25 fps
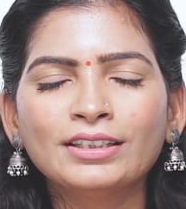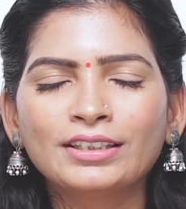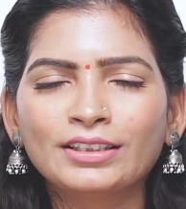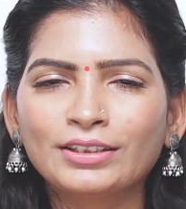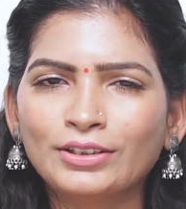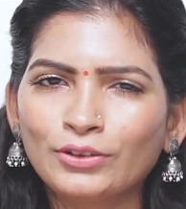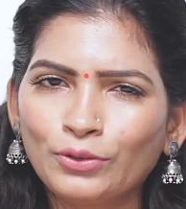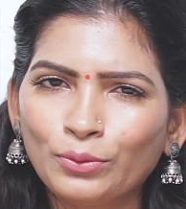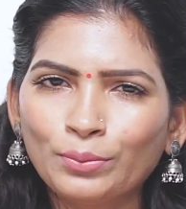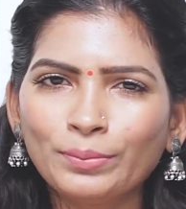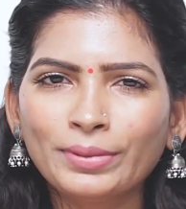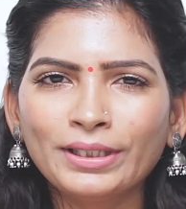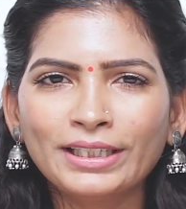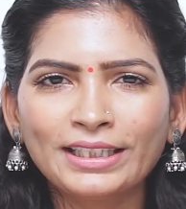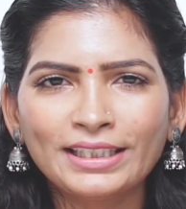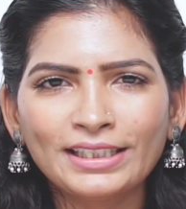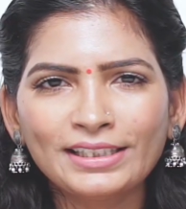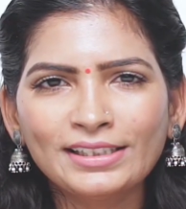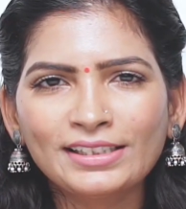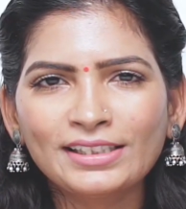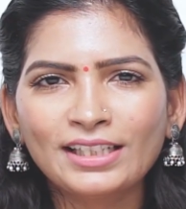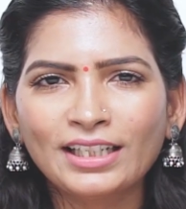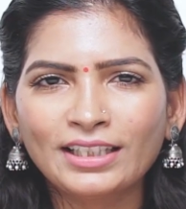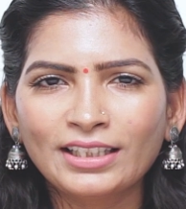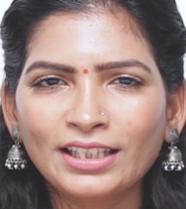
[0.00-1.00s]
இது ரொம்ப
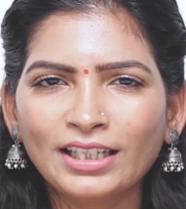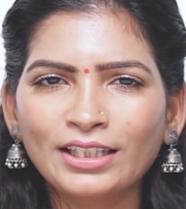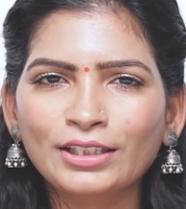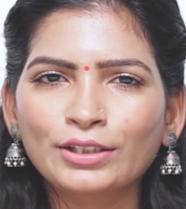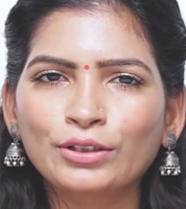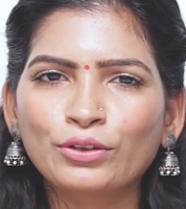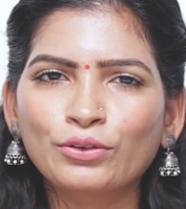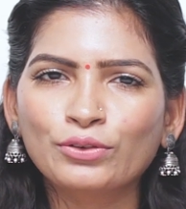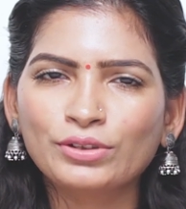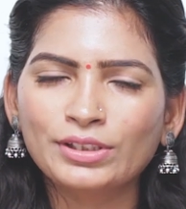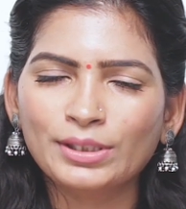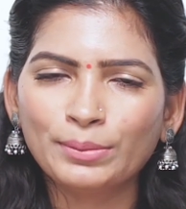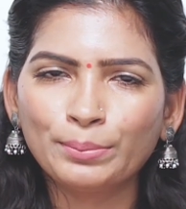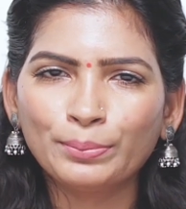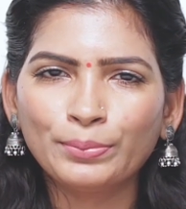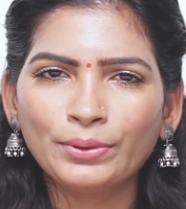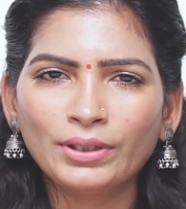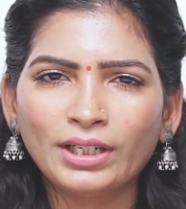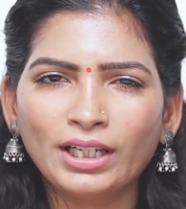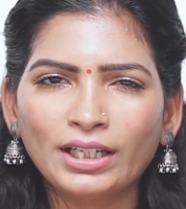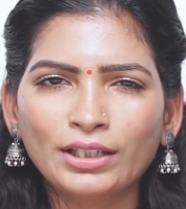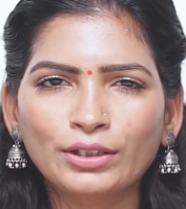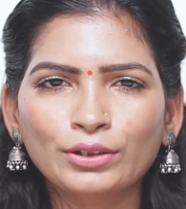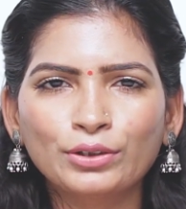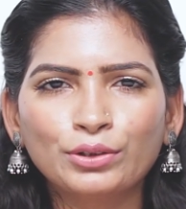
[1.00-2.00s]
ஈஸியாக தான் இருக்கும்
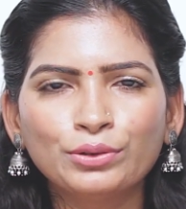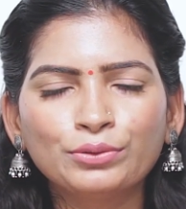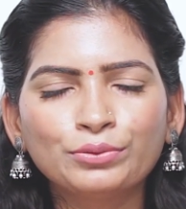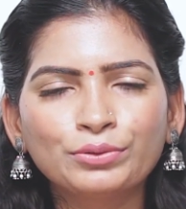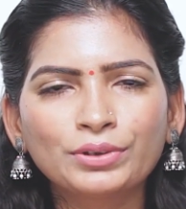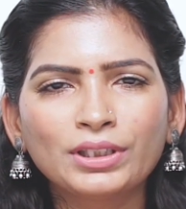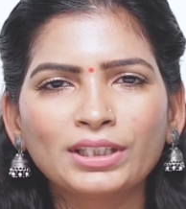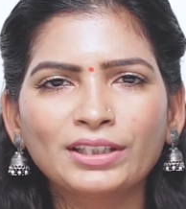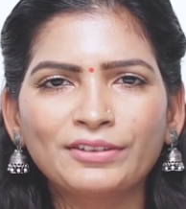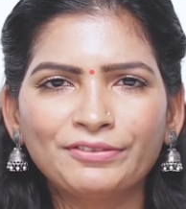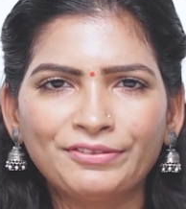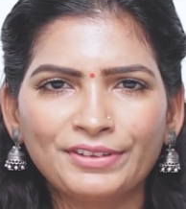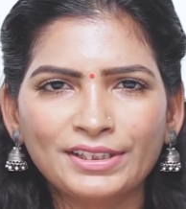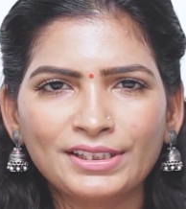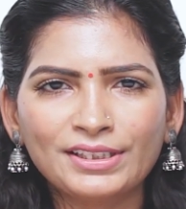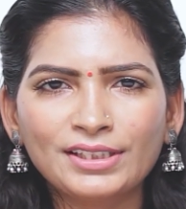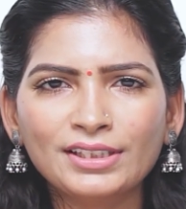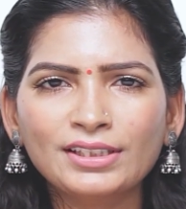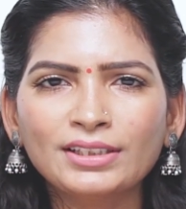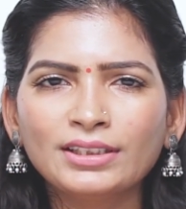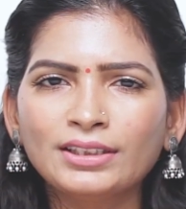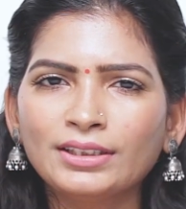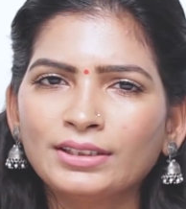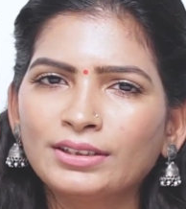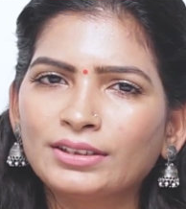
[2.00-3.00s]
சிம்பிளாக இருக்கும் உங்களுக்கு
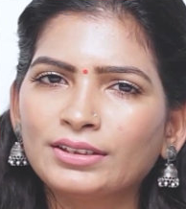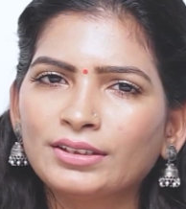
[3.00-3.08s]
ஃபஸ்ட்டு